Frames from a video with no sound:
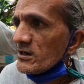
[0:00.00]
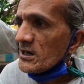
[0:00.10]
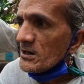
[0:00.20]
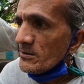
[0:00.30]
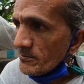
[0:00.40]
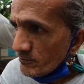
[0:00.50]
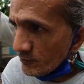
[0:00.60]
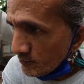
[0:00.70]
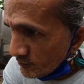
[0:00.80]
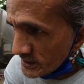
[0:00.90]
lang,
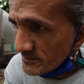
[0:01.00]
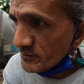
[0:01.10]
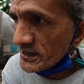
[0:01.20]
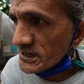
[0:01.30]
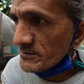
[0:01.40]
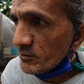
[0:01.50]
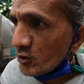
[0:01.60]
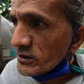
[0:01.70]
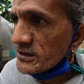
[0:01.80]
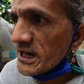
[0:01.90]
mula na pinanganak po
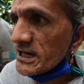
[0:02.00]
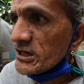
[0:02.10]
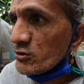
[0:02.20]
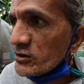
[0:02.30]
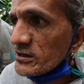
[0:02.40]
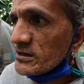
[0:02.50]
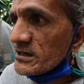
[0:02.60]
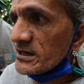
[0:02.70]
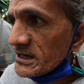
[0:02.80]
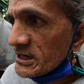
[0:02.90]
ako ng nanay
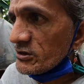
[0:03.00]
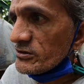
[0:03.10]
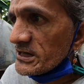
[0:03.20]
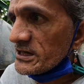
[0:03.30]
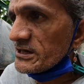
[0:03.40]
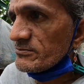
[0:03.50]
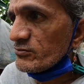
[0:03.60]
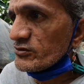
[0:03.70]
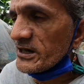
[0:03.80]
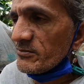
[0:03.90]
ganun talaga
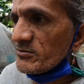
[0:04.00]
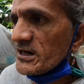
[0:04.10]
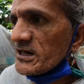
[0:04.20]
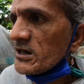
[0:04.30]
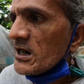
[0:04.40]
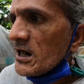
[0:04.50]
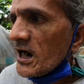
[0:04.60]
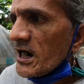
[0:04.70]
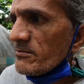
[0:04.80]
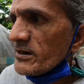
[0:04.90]
po sabi ng nanay
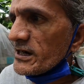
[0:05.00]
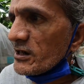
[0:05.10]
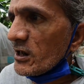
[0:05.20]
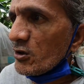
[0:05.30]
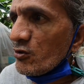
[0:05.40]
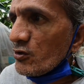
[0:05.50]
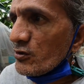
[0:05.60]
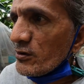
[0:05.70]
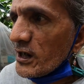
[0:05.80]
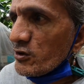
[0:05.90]
ay may anak
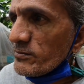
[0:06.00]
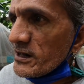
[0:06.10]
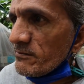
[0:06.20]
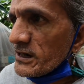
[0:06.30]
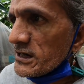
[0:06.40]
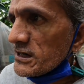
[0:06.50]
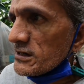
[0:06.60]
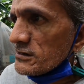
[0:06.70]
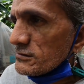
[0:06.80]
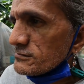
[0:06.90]
akong ano
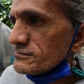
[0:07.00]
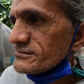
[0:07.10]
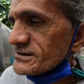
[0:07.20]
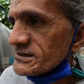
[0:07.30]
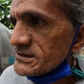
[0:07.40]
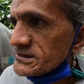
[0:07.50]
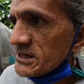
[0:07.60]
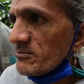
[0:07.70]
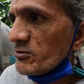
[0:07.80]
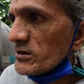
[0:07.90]
binabae uh.
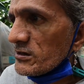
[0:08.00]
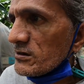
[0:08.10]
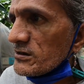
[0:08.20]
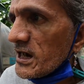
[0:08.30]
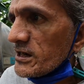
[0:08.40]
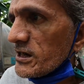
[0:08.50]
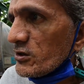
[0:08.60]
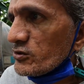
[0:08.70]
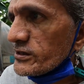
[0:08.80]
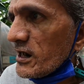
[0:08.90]
sabi po ng nanay
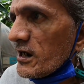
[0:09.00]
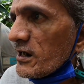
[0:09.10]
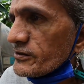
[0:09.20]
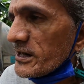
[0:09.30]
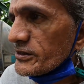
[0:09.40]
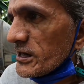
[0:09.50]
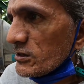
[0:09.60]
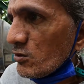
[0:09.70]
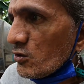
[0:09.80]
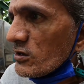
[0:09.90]
ko sa tatay
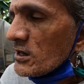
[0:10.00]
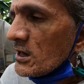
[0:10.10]
ko